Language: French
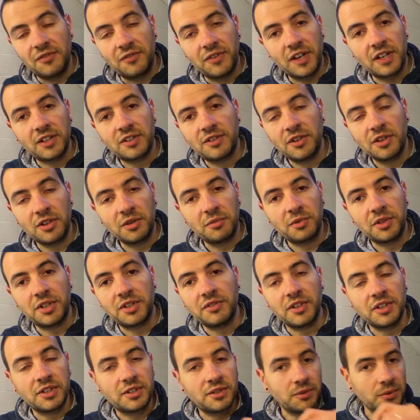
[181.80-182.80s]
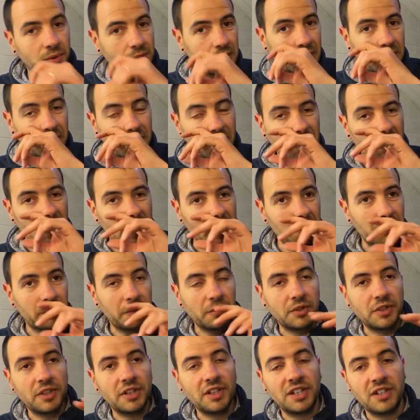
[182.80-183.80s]
facteurs de motivation au travail, la,
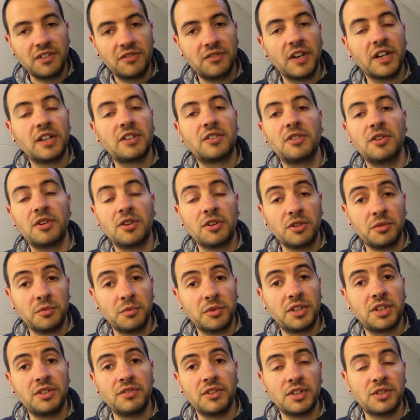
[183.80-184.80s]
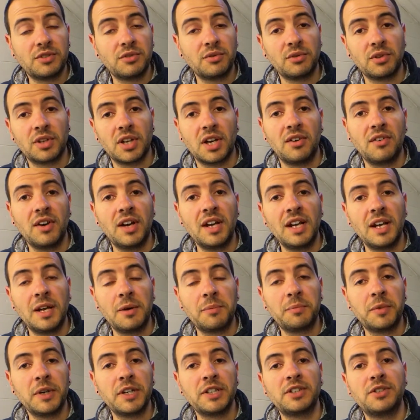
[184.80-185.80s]
des, facteurs de motivation au travail, la
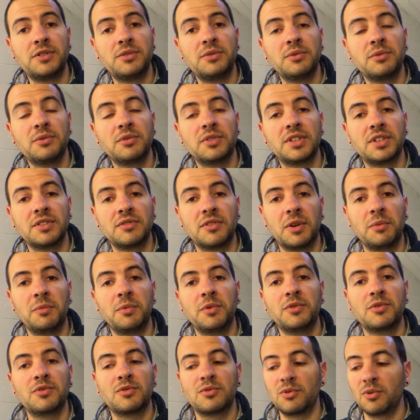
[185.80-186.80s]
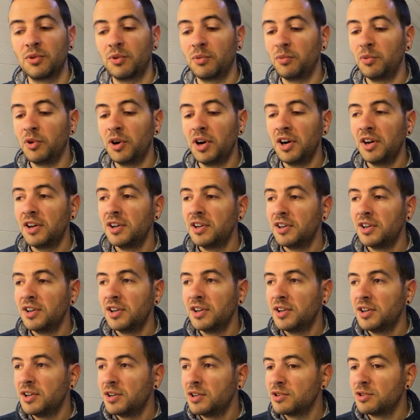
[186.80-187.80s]
passion, c'est vraiment, selon moi,
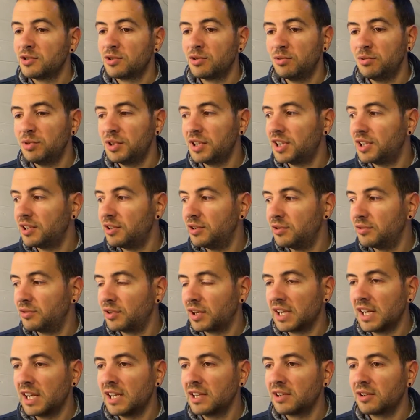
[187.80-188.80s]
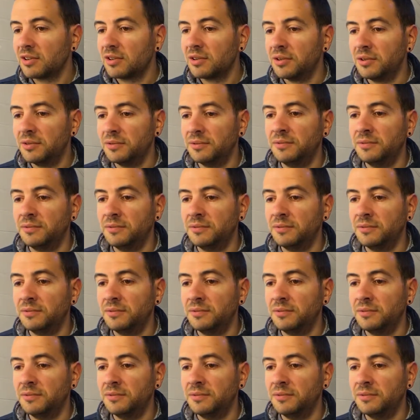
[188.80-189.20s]
celui qui devrait être